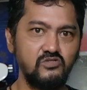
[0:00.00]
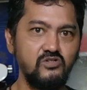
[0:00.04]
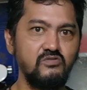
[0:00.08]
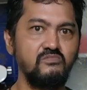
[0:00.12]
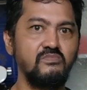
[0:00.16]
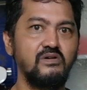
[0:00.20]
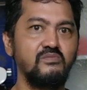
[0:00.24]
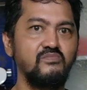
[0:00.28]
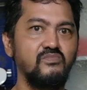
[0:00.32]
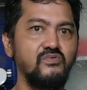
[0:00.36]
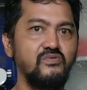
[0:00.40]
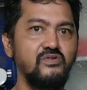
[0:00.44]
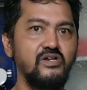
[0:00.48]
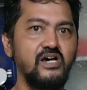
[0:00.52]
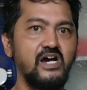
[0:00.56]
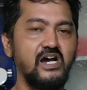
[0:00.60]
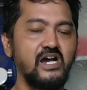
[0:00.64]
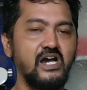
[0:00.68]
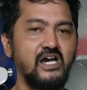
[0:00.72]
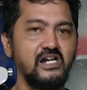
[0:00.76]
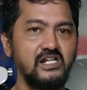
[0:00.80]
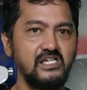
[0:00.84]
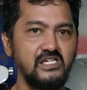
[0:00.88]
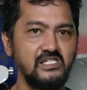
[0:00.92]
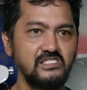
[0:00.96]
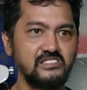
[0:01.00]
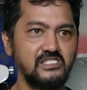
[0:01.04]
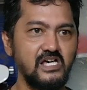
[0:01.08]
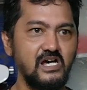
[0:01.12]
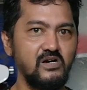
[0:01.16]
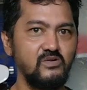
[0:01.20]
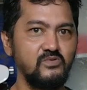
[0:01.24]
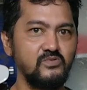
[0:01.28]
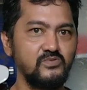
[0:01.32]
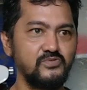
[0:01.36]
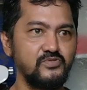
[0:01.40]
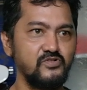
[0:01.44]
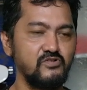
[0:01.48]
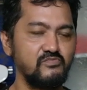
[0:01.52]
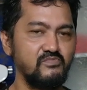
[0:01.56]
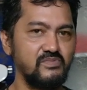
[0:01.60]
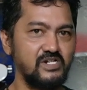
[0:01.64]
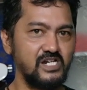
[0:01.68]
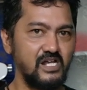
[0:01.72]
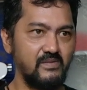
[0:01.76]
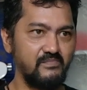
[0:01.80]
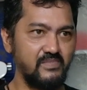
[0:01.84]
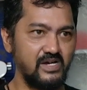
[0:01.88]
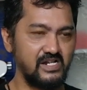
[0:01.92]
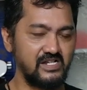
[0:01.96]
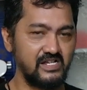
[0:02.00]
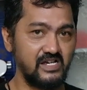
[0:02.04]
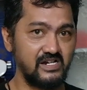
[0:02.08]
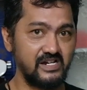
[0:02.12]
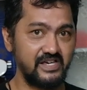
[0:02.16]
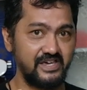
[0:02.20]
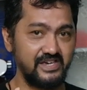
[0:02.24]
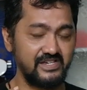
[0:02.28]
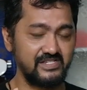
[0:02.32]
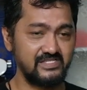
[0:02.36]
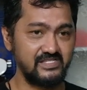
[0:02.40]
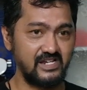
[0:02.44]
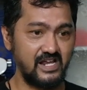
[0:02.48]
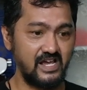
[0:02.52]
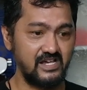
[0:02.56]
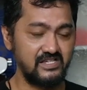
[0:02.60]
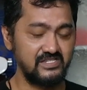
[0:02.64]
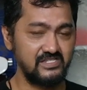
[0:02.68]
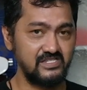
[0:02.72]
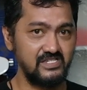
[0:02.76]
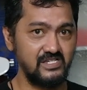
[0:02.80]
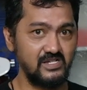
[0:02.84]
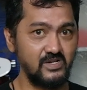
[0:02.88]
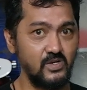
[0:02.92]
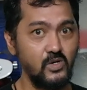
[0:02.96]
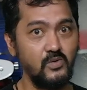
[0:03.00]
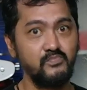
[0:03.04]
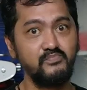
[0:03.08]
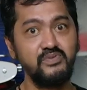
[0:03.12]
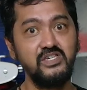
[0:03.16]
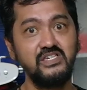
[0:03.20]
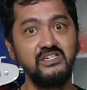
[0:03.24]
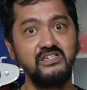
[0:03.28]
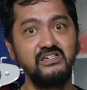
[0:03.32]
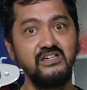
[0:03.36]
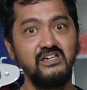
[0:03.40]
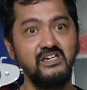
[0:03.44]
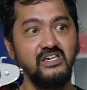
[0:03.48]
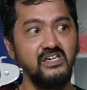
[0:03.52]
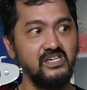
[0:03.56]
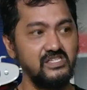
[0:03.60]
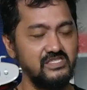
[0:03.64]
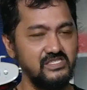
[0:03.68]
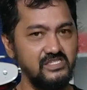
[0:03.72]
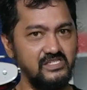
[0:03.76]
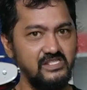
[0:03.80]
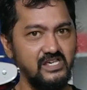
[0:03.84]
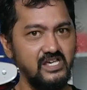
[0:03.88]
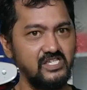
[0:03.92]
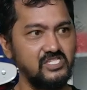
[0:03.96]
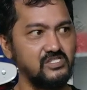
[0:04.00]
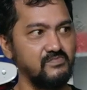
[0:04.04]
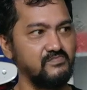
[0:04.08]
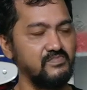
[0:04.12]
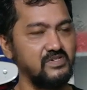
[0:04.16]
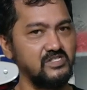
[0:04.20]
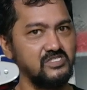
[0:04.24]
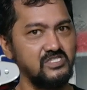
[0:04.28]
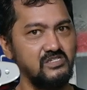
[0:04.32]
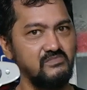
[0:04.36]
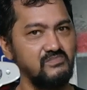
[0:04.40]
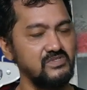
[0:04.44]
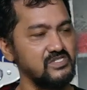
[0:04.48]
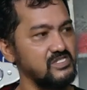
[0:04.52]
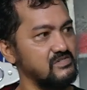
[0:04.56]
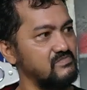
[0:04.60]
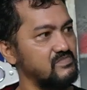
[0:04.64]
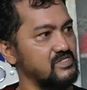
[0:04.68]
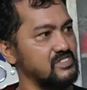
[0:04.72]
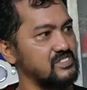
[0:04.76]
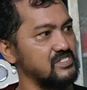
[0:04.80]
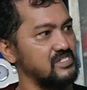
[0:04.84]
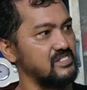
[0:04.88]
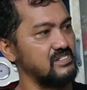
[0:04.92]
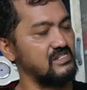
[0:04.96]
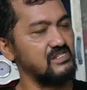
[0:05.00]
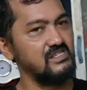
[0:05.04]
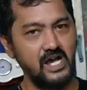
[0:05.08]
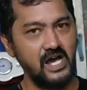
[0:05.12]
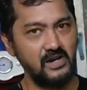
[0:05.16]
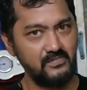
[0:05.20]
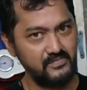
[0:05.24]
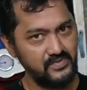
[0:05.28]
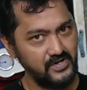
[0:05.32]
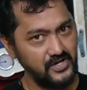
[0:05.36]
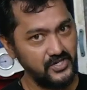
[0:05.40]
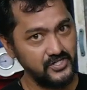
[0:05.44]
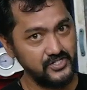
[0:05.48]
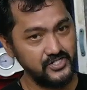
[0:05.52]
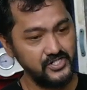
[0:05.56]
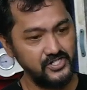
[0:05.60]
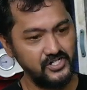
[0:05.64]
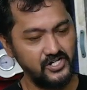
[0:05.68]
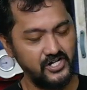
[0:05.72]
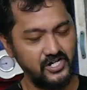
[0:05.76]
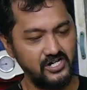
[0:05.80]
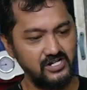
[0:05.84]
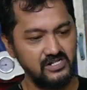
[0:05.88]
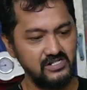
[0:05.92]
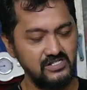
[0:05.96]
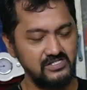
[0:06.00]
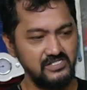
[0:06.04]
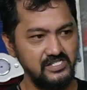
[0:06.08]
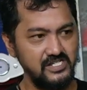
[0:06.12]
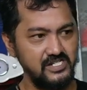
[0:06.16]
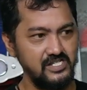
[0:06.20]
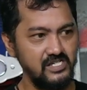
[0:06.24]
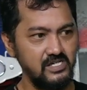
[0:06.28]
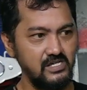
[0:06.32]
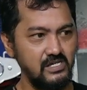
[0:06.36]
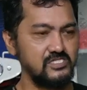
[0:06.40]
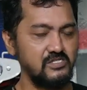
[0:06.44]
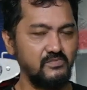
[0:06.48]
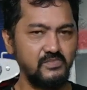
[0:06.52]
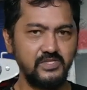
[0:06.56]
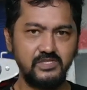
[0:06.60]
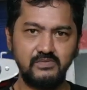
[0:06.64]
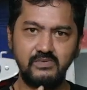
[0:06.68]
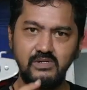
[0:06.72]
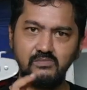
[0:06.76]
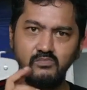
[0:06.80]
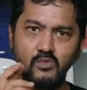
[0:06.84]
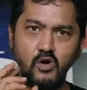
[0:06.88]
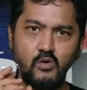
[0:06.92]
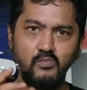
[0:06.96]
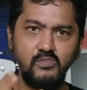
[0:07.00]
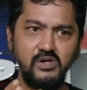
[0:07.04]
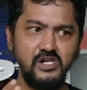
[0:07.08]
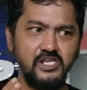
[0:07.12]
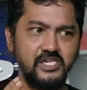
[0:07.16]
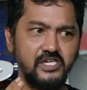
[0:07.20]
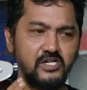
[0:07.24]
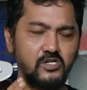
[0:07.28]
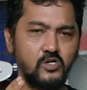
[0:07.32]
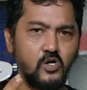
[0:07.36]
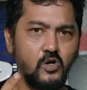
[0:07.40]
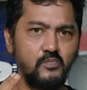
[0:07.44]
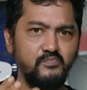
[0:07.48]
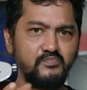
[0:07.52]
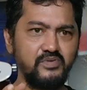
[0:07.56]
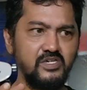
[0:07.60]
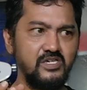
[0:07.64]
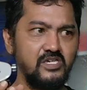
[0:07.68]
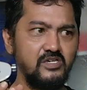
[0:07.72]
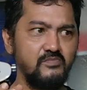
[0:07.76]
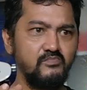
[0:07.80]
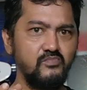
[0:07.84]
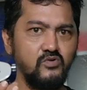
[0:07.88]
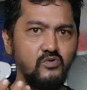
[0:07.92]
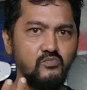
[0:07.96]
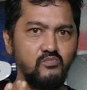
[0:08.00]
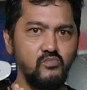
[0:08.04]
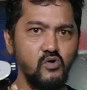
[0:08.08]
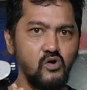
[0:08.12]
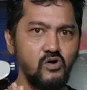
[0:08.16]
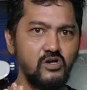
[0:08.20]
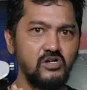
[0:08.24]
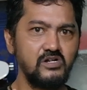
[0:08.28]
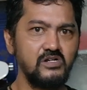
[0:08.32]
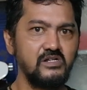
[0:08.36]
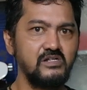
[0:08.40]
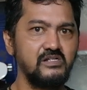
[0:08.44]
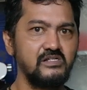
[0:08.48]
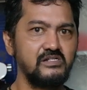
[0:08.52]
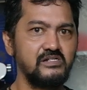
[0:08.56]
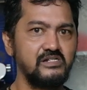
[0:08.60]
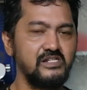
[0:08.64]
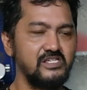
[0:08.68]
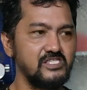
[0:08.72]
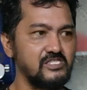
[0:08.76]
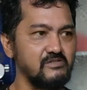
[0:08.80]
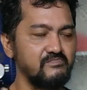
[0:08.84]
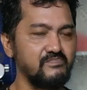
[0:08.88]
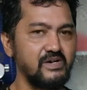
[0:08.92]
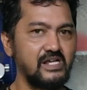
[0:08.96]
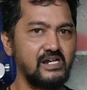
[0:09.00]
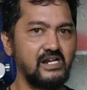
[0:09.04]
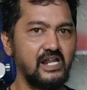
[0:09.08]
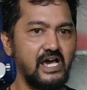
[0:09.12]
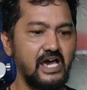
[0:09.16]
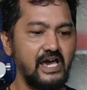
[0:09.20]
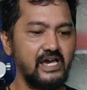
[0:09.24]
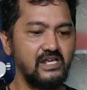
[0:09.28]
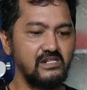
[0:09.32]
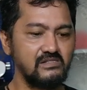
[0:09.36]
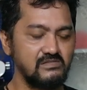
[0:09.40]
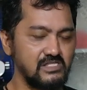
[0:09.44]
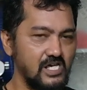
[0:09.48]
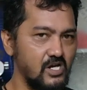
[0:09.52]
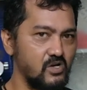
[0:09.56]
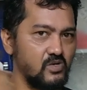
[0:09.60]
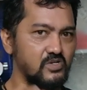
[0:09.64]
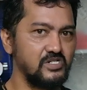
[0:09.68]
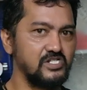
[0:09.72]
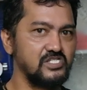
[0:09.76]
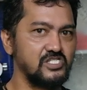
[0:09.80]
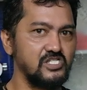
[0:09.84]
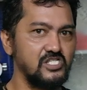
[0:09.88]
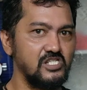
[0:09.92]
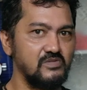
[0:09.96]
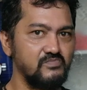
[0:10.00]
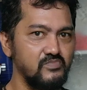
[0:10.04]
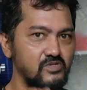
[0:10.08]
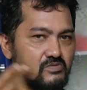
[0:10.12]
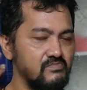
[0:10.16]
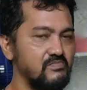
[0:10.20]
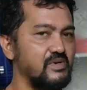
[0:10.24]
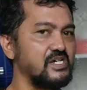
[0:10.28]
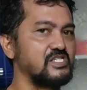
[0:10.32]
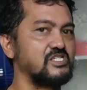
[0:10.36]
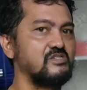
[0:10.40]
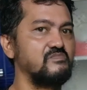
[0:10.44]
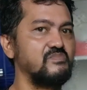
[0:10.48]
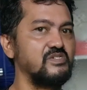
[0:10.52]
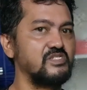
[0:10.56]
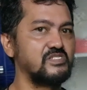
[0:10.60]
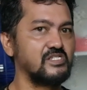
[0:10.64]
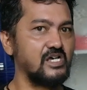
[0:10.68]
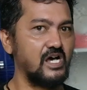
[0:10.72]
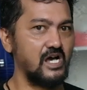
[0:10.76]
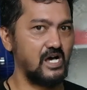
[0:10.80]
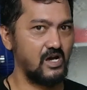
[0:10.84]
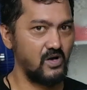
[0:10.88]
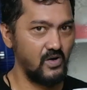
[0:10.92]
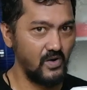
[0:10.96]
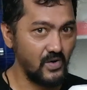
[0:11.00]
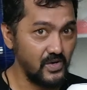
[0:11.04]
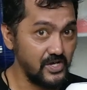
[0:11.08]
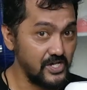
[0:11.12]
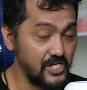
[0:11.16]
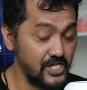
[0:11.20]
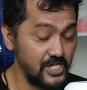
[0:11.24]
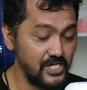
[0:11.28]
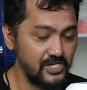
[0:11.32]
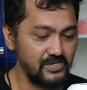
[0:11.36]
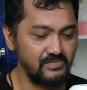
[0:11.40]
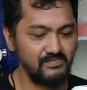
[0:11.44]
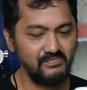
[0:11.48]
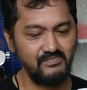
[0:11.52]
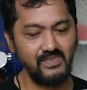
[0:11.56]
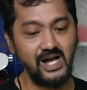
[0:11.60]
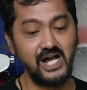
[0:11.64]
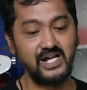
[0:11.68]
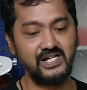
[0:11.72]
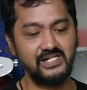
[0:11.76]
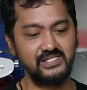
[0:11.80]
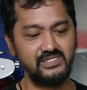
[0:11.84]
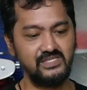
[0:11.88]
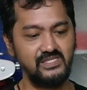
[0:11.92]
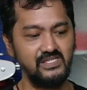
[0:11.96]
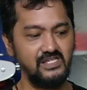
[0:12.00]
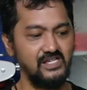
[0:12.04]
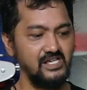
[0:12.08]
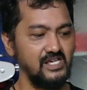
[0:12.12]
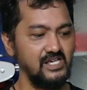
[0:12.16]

itu memudahkan kita untuk mendapatkan ekstraksi kopi tidak seperti mesin-mesin unpressure. Jadi teman-teman mau beli kopi bubuk di tempat lain, taruh di sini pun masih bisa. Oke okay, banget.